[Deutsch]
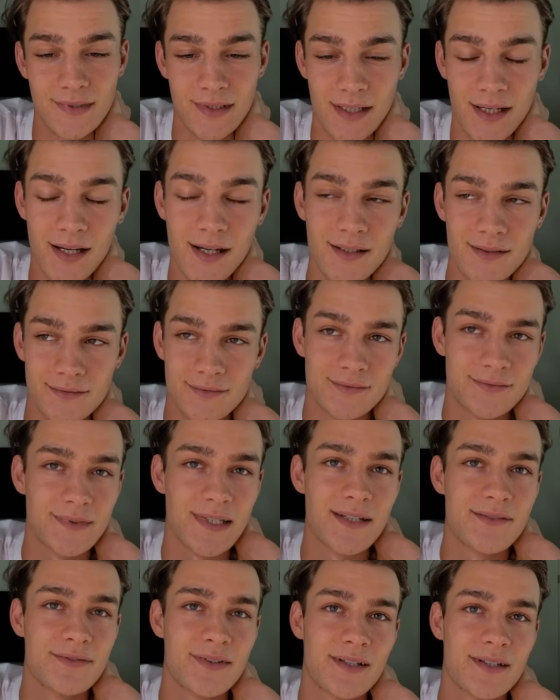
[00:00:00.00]
ja,
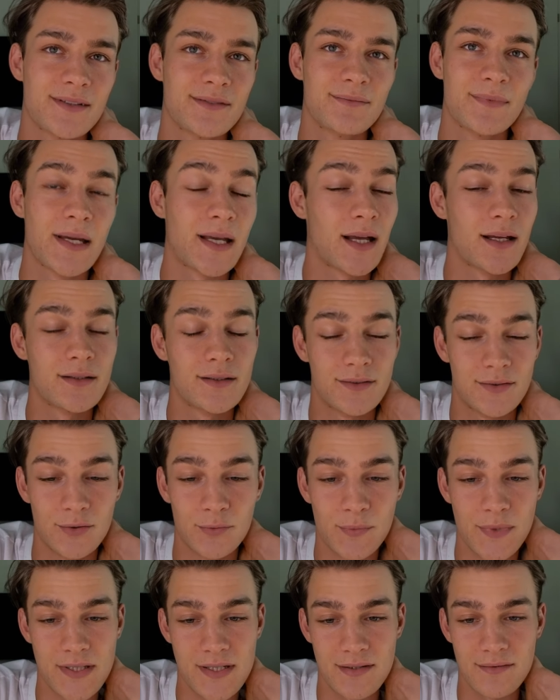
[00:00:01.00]
einfach mein, so
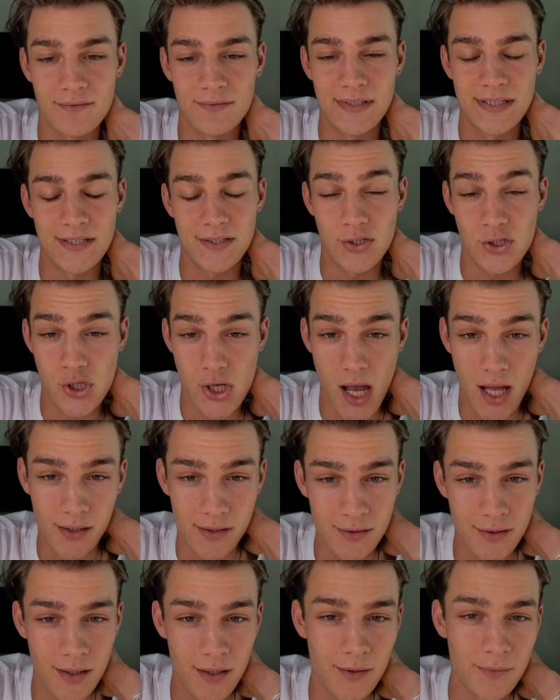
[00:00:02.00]
ein bisschen, wie ich
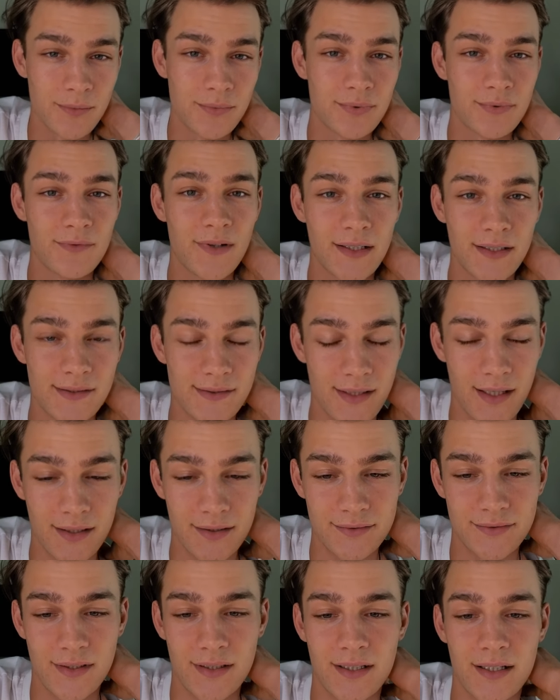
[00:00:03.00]
gestartet habe, wann es
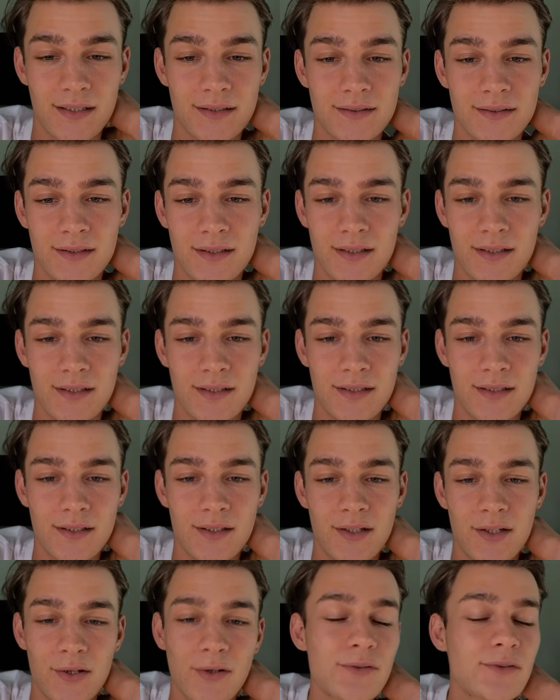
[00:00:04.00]
angefangen hat
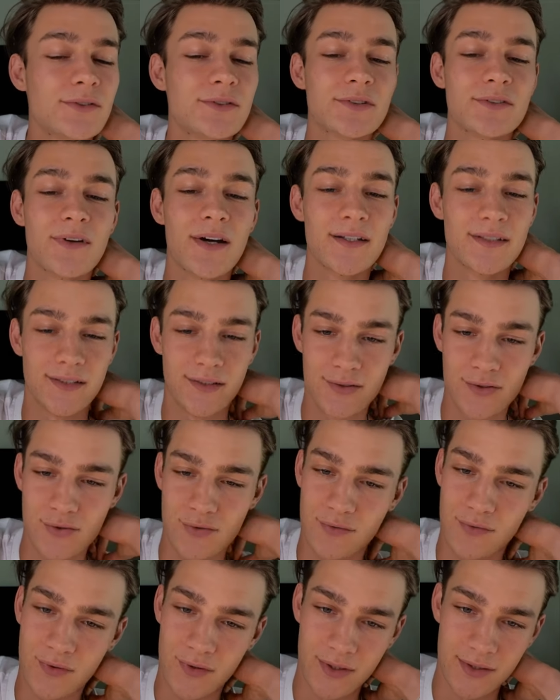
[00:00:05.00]
und so weiter und
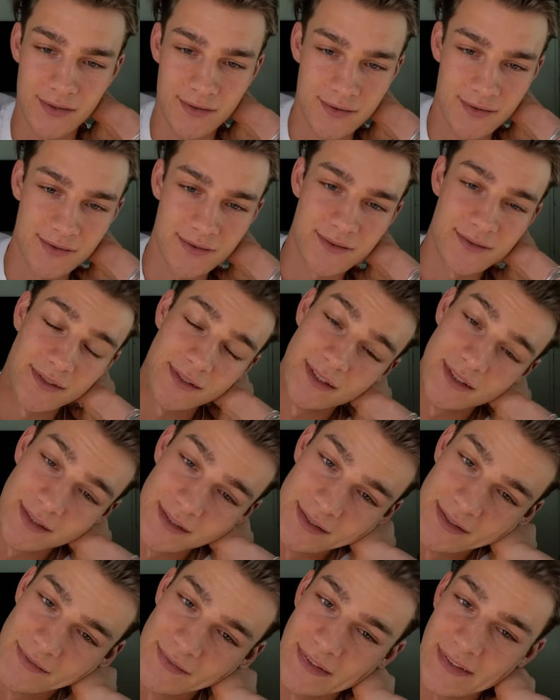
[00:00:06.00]
so fort.
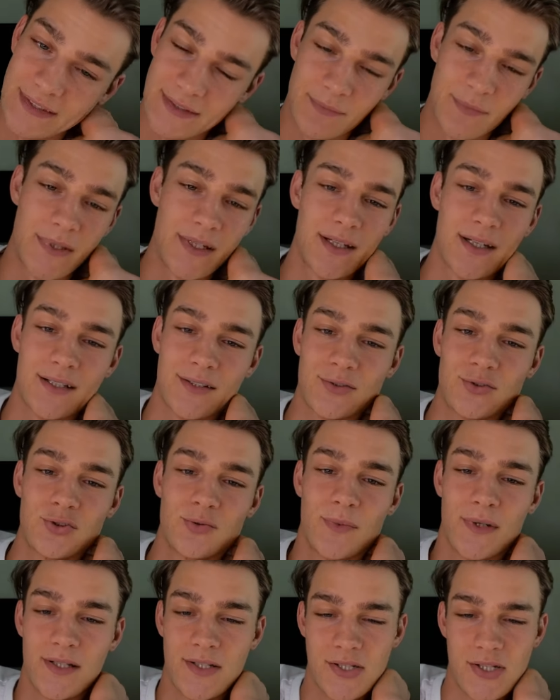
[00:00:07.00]
Was mega
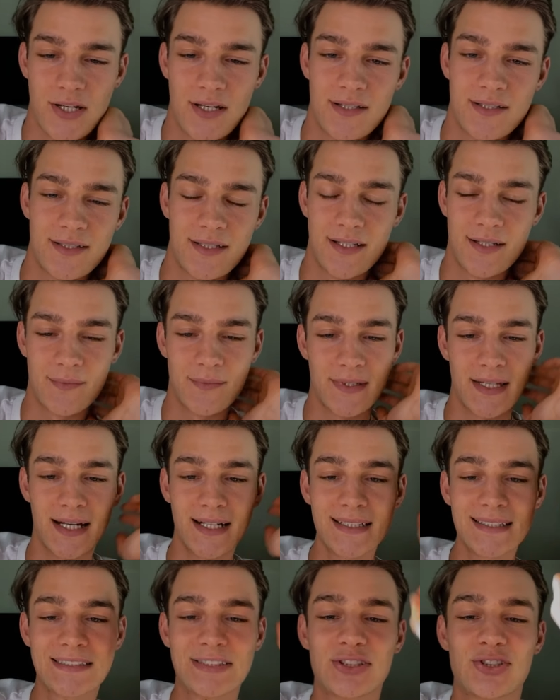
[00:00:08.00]
cool bei GNTM.
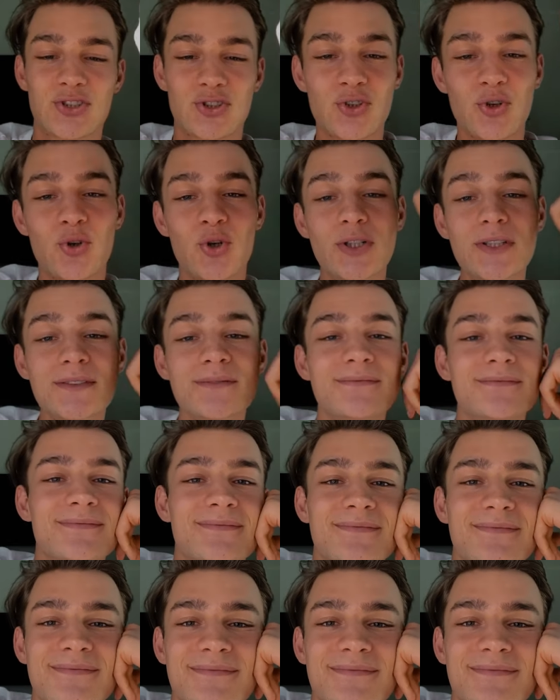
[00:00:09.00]
Dankeschön.